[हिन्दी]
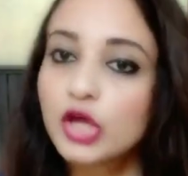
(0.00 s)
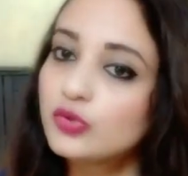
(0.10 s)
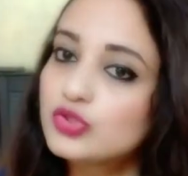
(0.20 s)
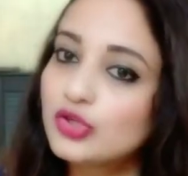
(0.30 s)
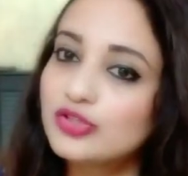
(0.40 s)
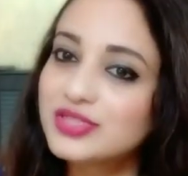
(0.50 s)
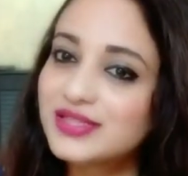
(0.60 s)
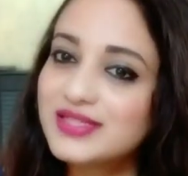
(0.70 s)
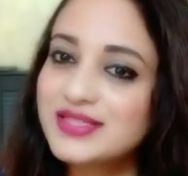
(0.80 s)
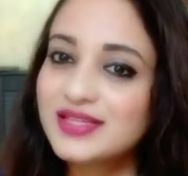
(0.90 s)
तो चलो
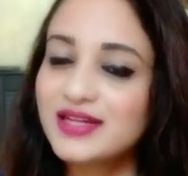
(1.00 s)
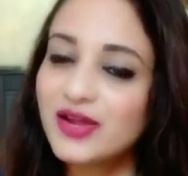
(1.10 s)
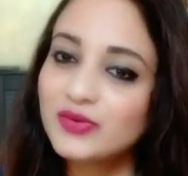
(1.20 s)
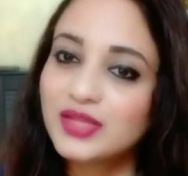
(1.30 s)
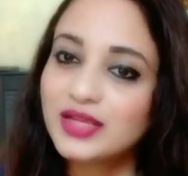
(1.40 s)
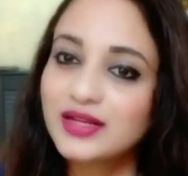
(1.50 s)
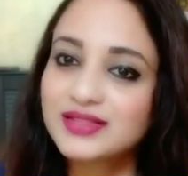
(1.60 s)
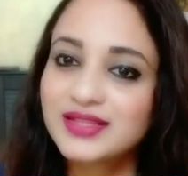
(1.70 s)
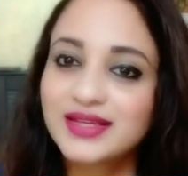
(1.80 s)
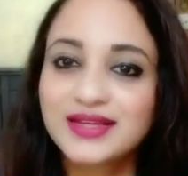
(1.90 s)
जल्दी से ट्राई ऑन देख
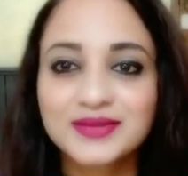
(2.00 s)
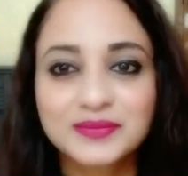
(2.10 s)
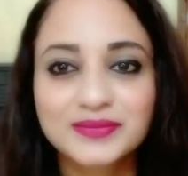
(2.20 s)
लेते हैं